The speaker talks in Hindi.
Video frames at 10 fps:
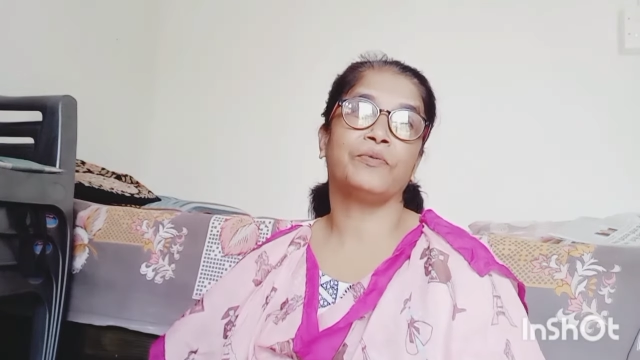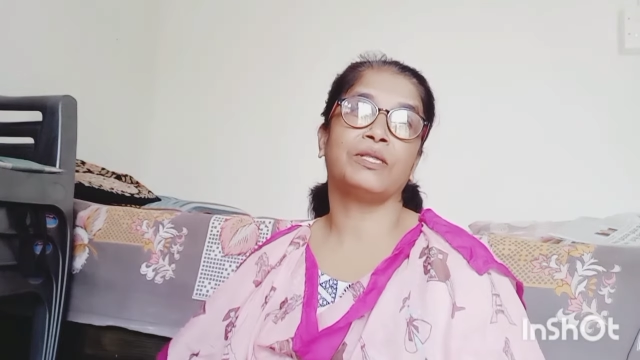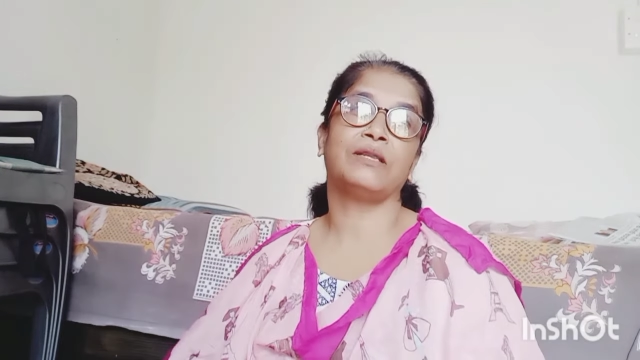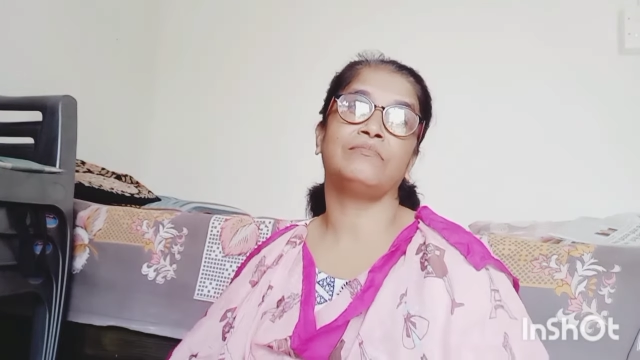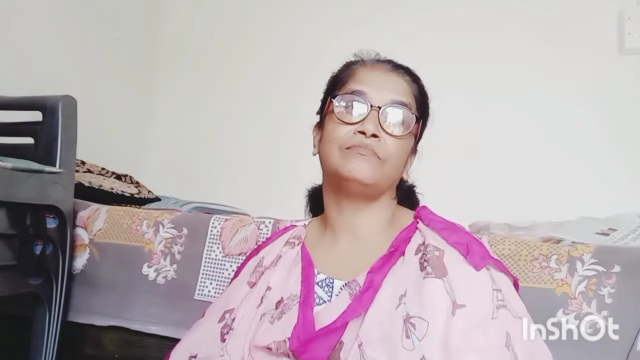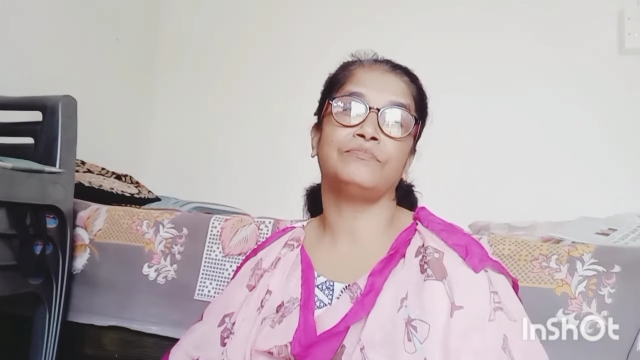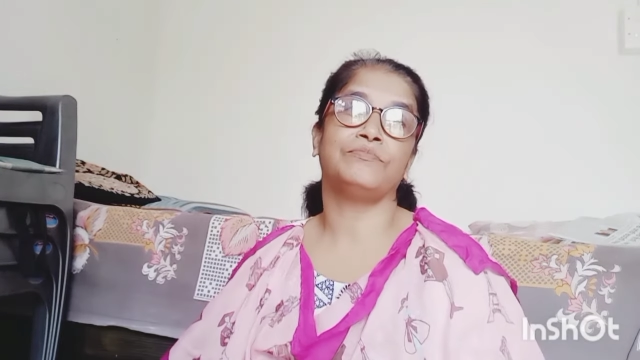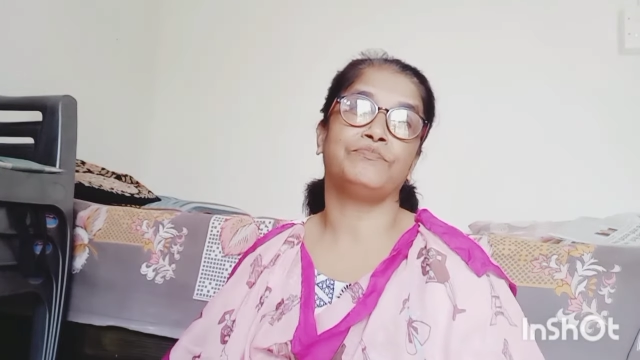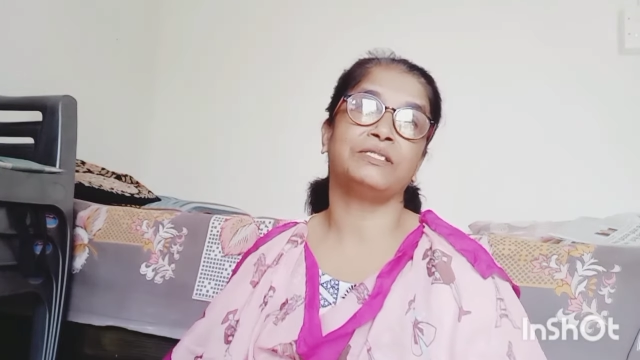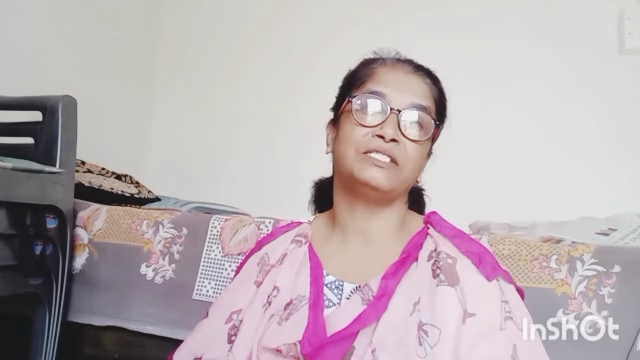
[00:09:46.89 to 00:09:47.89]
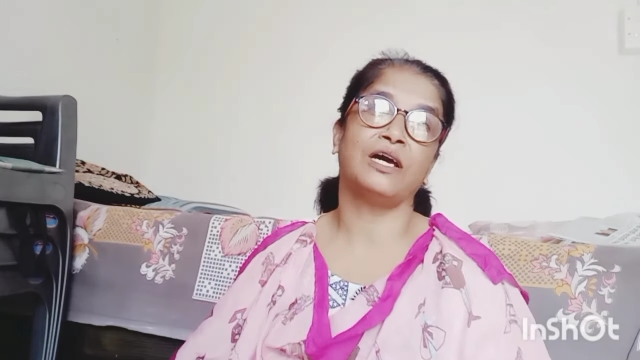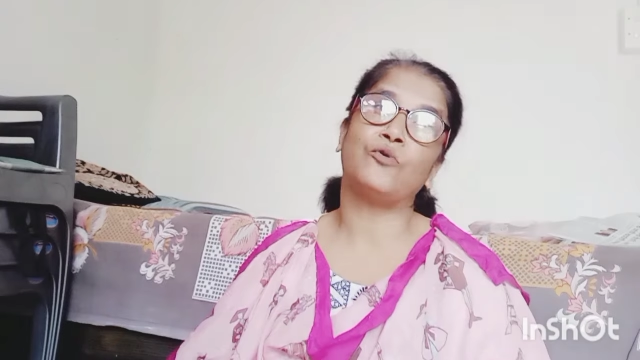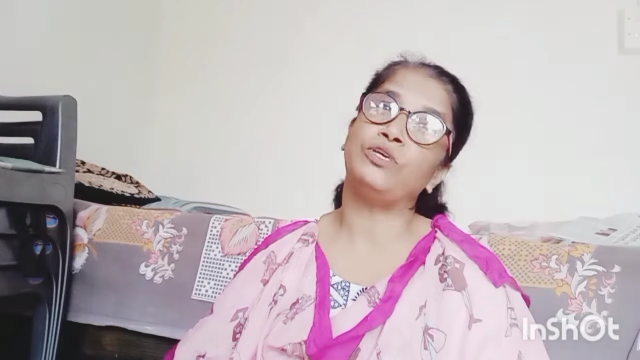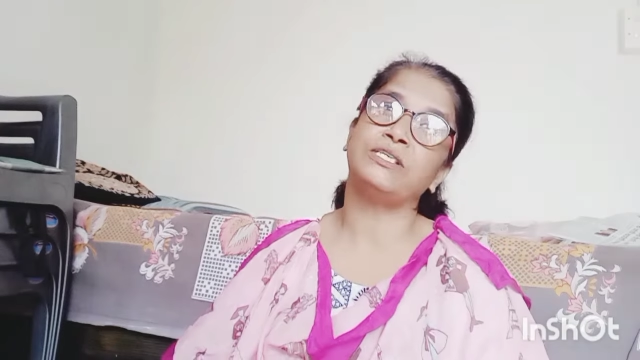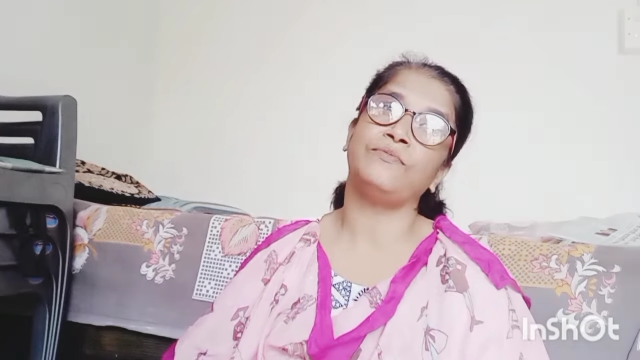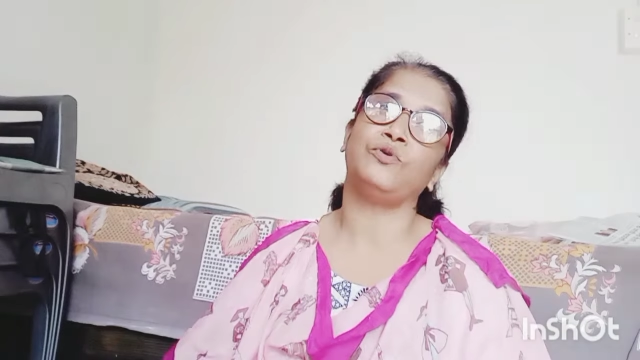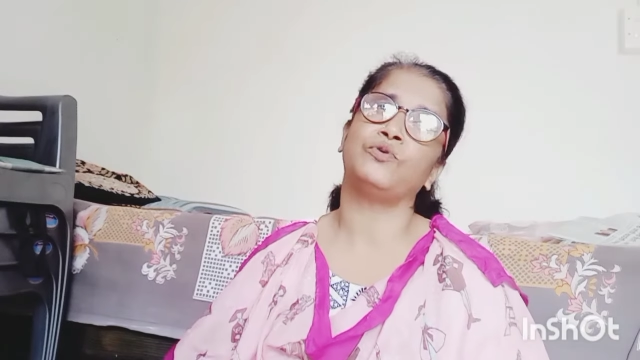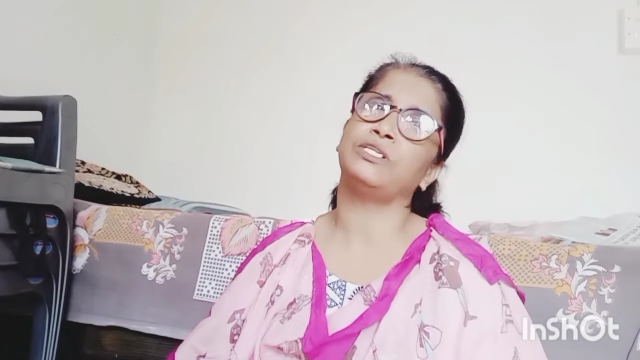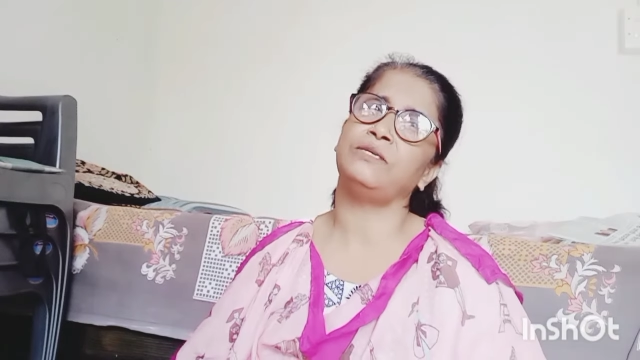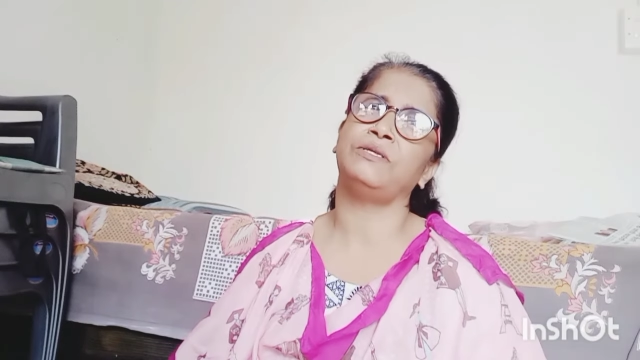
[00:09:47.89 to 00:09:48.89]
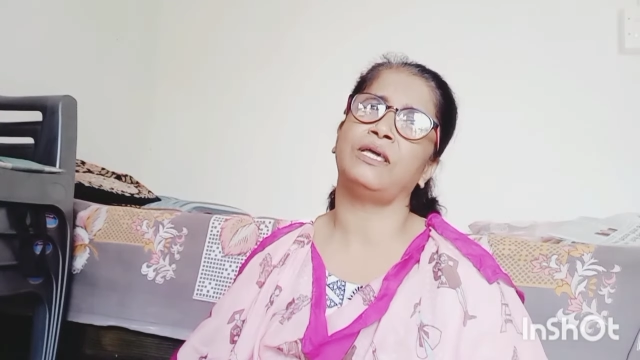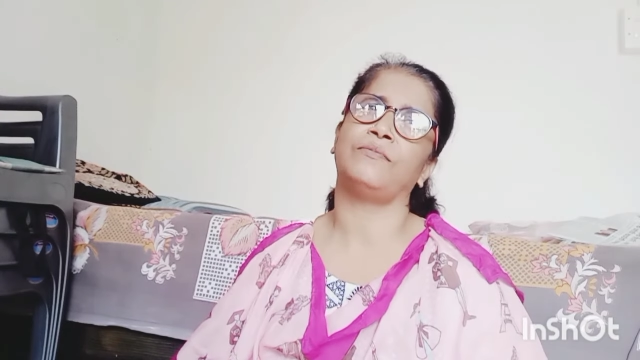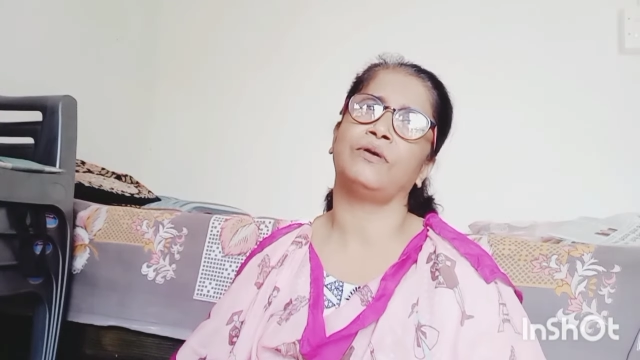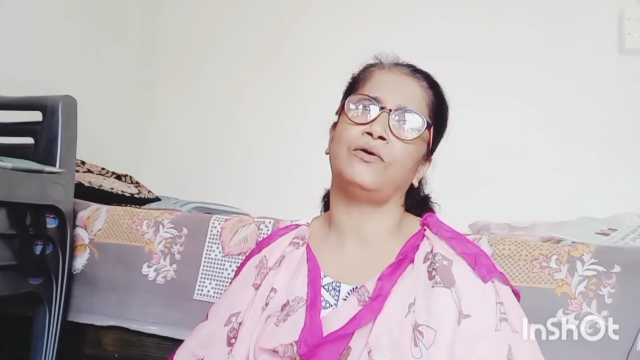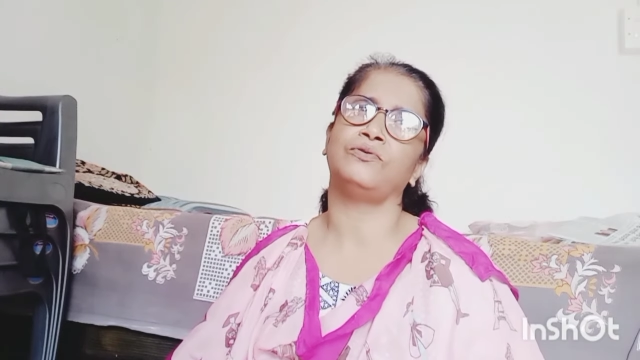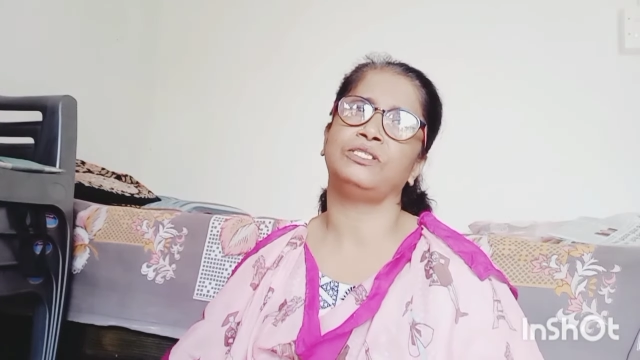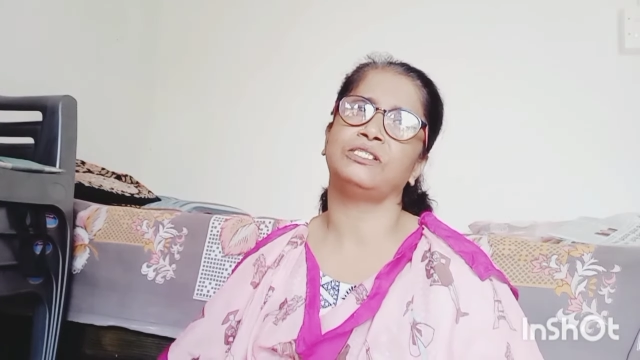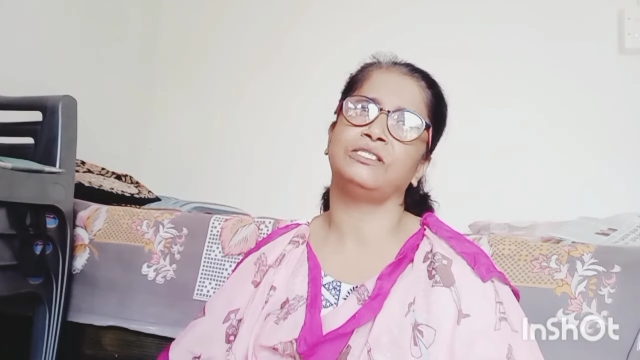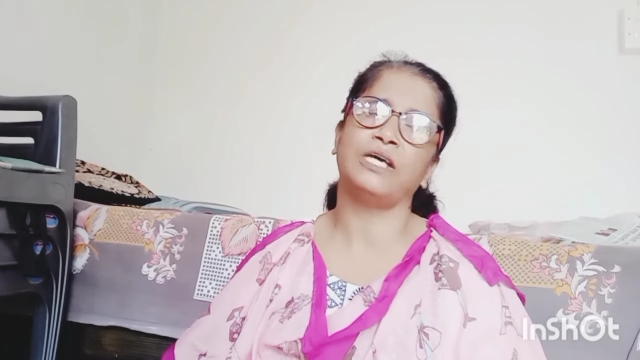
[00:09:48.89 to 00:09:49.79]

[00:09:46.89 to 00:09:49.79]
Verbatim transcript: मतलब बच्चा कोई सा भी हो किसी भी धर्म का हो जिस